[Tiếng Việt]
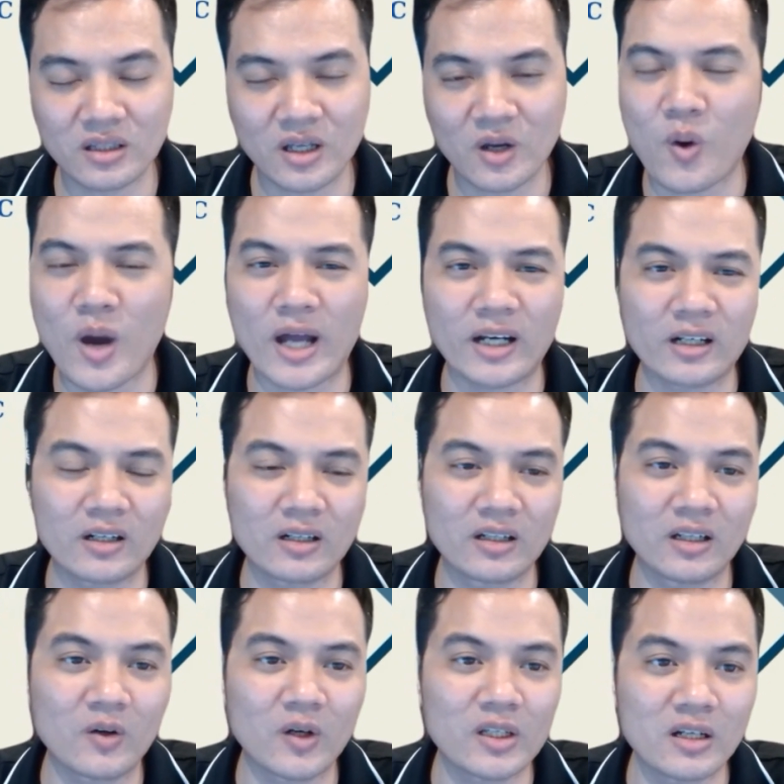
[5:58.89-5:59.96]
tài khoản
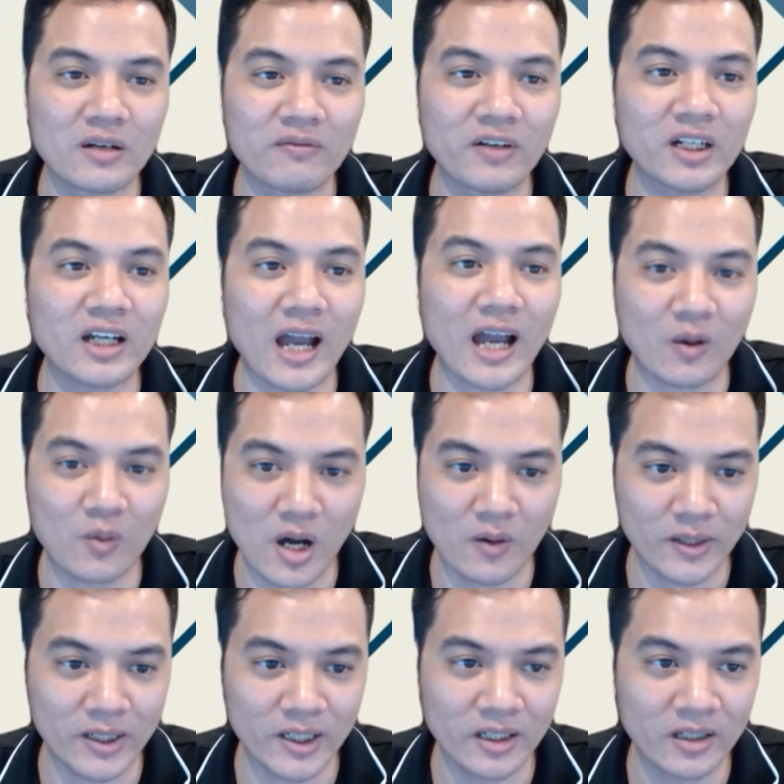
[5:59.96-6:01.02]
thì coi như là vứt cả khóa
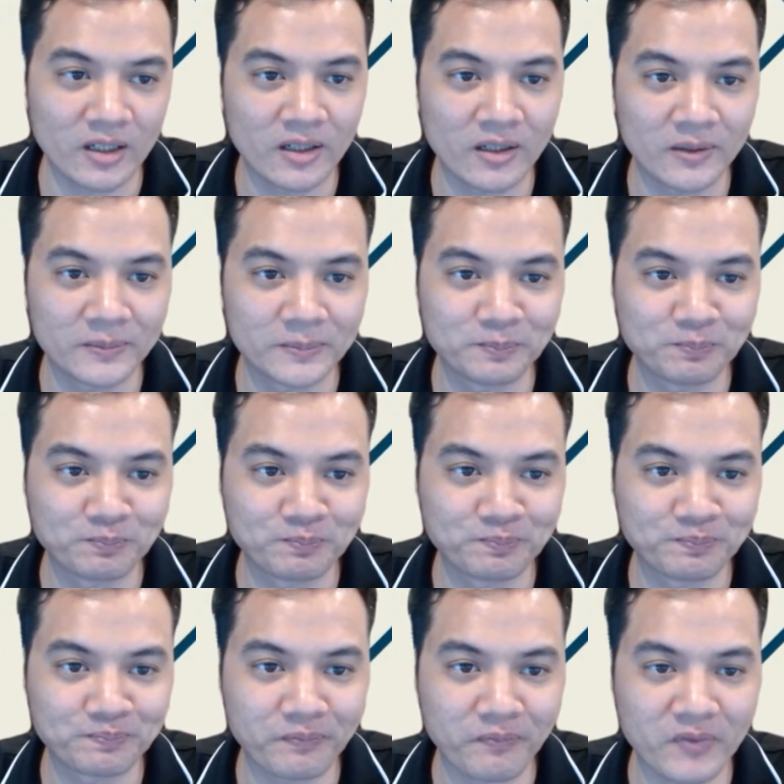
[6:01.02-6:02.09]
học này đi,
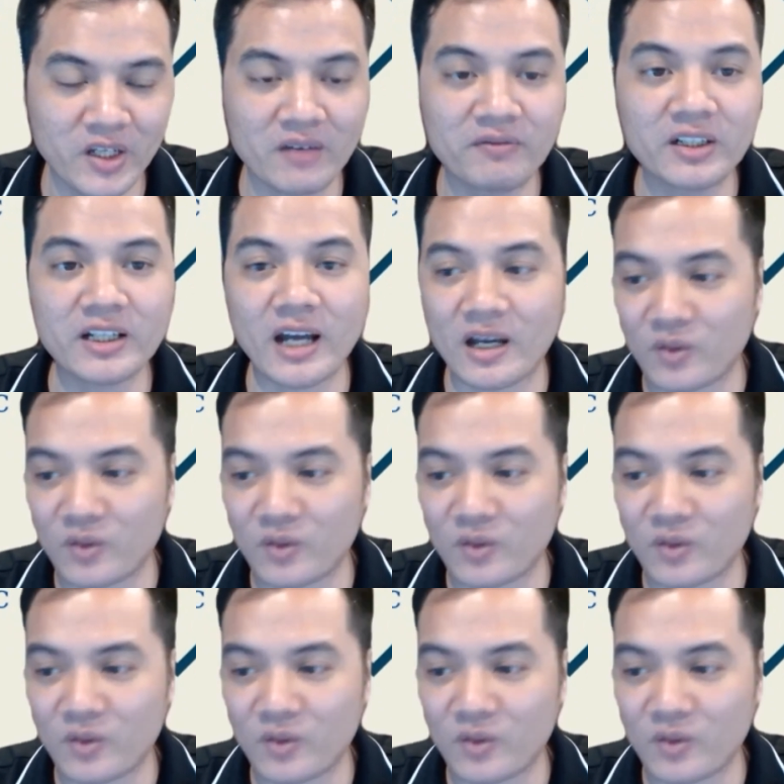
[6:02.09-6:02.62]
vứt